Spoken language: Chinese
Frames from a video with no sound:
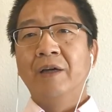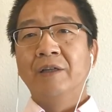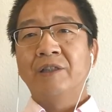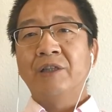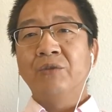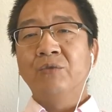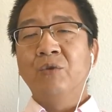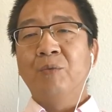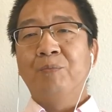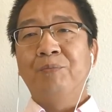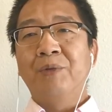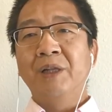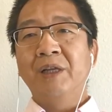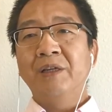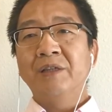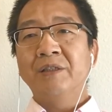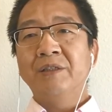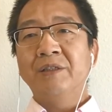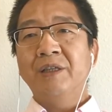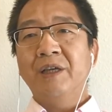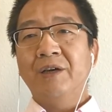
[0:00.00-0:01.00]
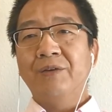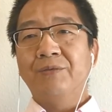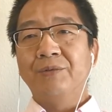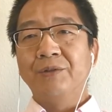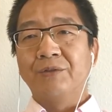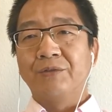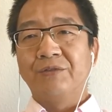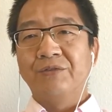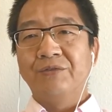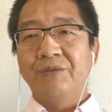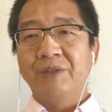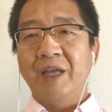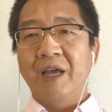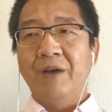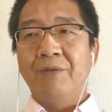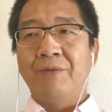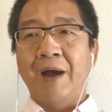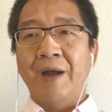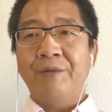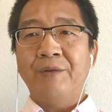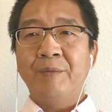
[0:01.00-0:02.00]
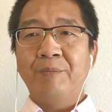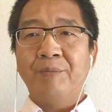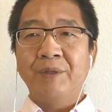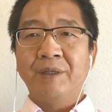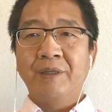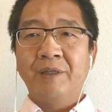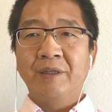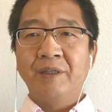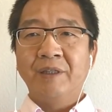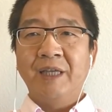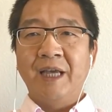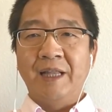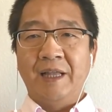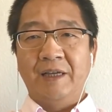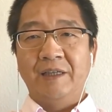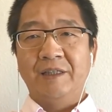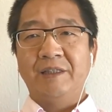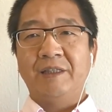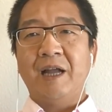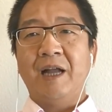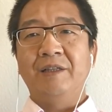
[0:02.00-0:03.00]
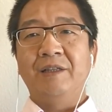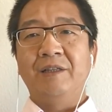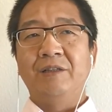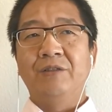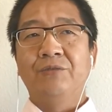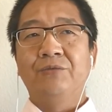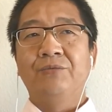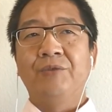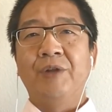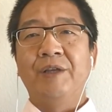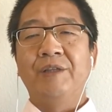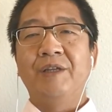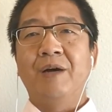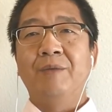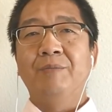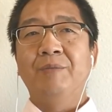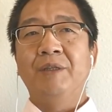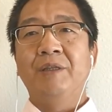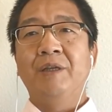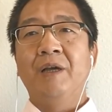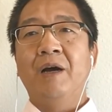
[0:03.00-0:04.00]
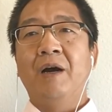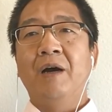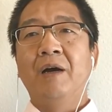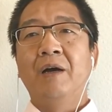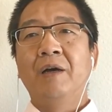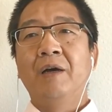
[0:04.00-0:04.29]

正如布列涅夫的苏联完全不能跟列宁和斯大林的苏联相比一样，